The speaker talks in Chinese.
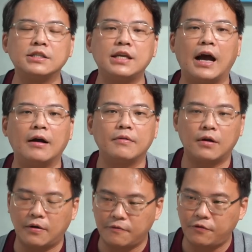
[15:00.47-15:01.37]
下
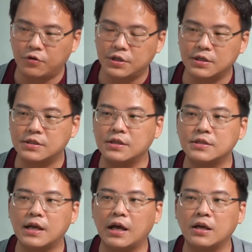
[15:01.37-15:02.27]
啊，Ford 正
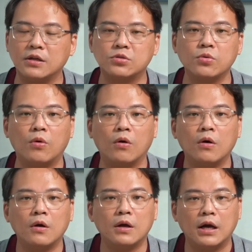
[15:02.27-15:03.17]
在做
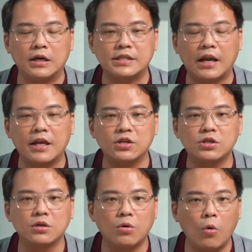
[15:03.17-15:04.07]
二三年
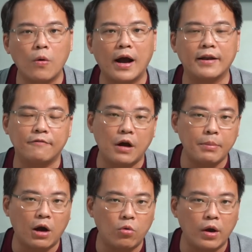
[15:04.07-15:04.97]
式酷咖的发
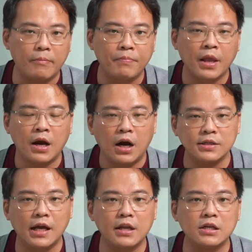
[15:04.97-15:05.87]
表会。二
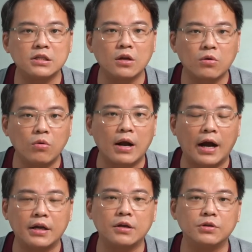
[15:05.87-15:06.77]
三年式的酷
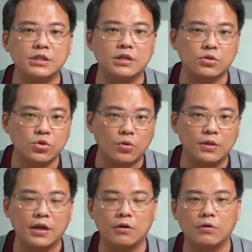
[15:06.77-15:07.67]
咖呢，有几个重
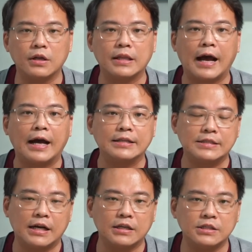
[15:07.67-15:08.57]
点我跟大家
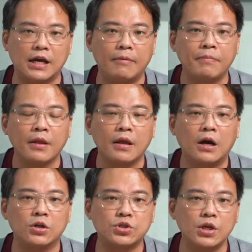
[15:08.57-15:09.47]
讲一下。
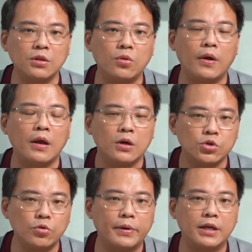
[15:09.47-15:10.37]
哦，针对
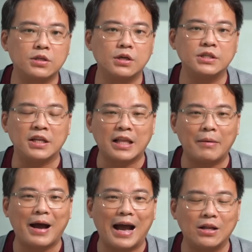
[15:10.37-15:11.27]
入门的车型，
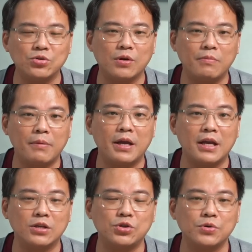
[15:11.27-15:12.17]
它把安全配
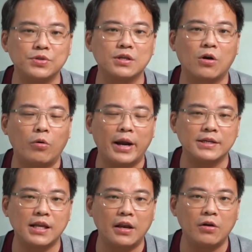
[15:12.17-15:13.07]
备，也就是 Co-Pilot
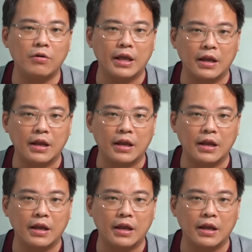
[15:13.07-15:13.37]
360